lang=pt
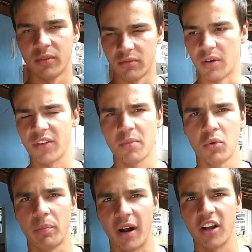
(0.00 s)
Vai fazer
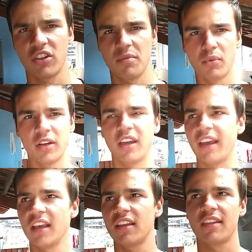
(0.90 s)
por parte, porque
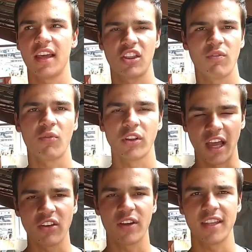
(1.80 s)
quem quiser, tiver
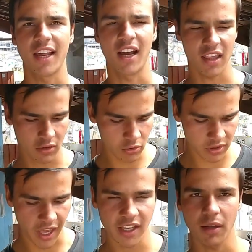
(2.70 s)
vontade de fazer na casa,
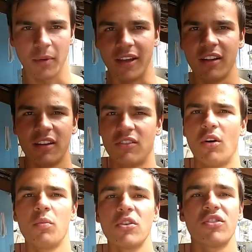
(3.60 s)
consegue também.
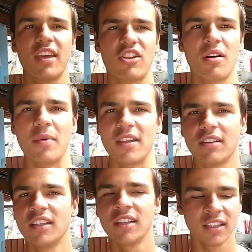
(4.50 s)
Não é um bicho de sete
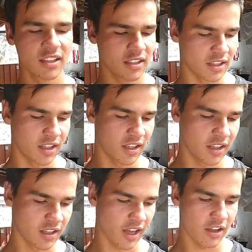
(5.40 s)
cabeças, né?
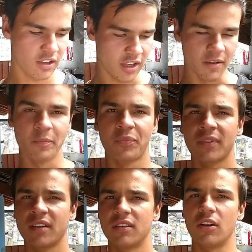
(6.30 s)
E é isso aí.
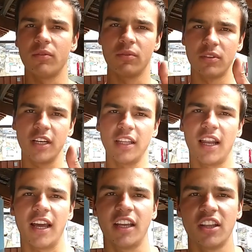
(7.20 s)
Então,
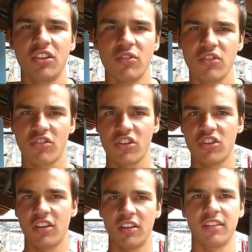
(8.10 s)
30 likes nesse vídeo, a
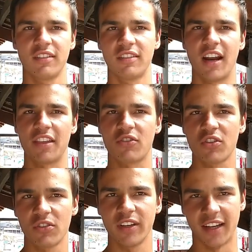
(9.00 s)
gente traz a
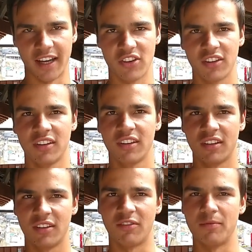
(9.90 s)
continuidade.
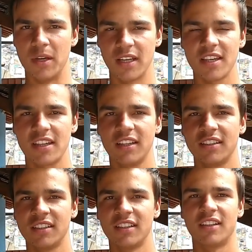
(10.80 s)
Beleza?
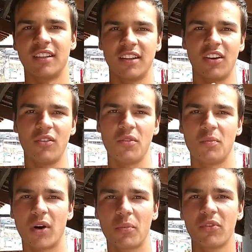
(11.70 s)
Então,
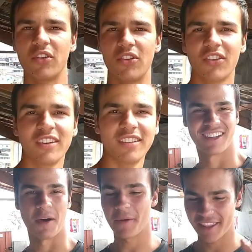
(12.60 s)
bora pro vídeo.
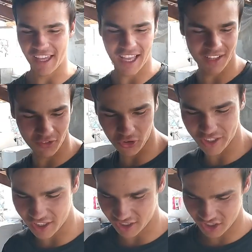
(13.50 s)
Rapaziada,
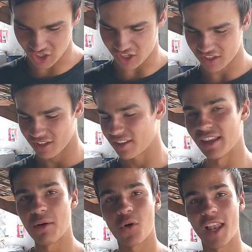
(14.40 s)
voltando aqui, ó.
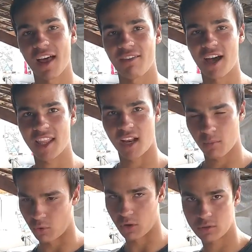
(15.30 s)
deu uma lavada na
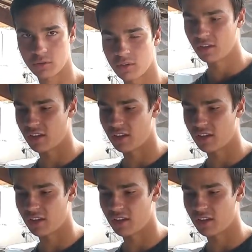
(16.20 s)
moto.